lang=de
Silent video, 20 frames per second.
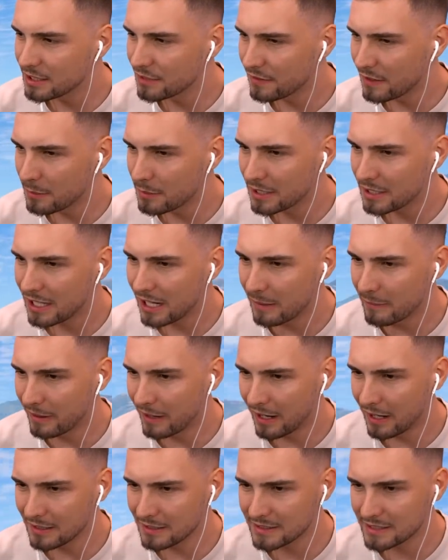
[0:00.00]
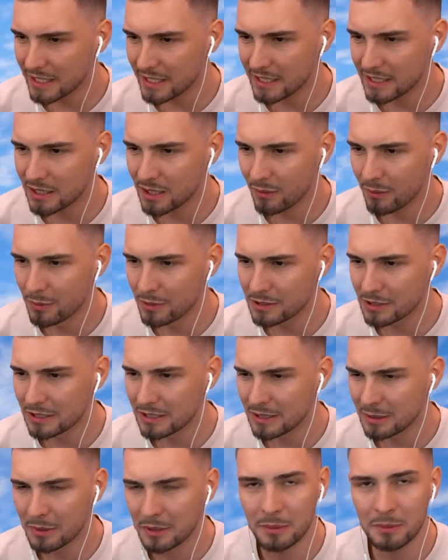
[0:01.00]
auf einmal eine Kameraanzeige? Ich glaube, wir müssen
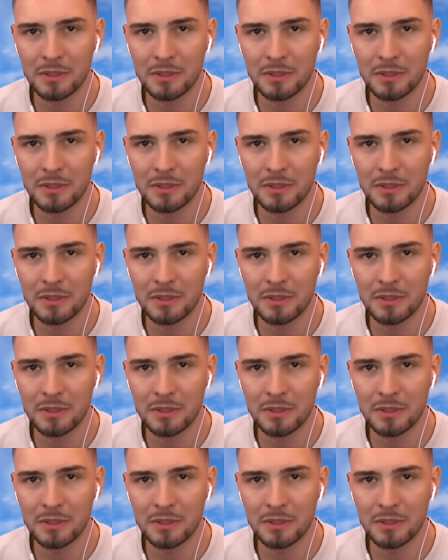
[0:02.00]
hier mit dem